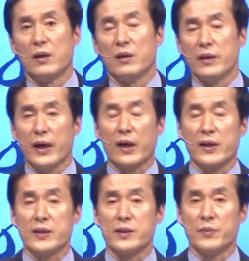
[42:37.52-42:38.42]
은혜가
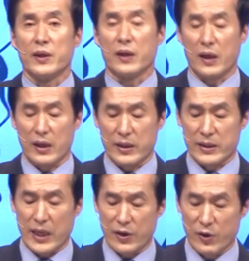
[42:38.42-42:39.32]
있습니까?
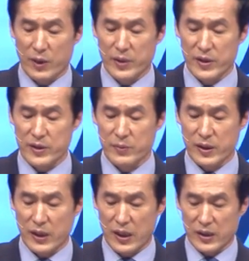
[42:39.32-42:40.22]
자유함이
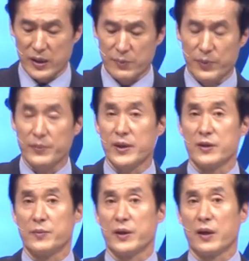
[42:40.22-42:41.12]
있습니까? 기쁨이
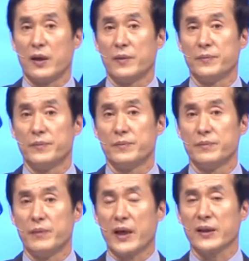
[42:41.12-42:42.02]
있습니까?
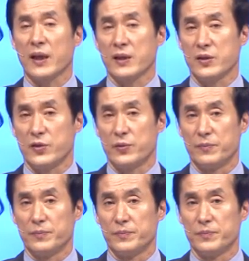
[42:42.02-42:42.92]
맹탕이죠.
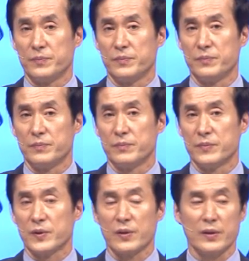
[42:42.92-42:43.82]

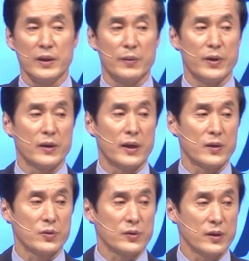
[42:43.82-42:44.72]
그런 예배를
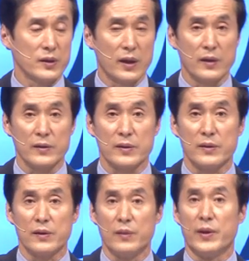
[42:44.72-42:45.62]
계속 드린다는
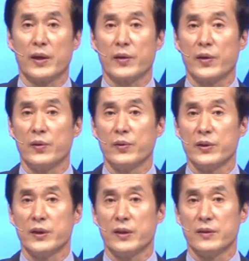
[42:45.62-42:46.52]
것은 얼마나 괴로운
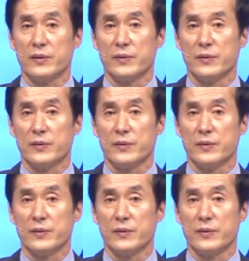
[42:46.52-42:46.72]
것이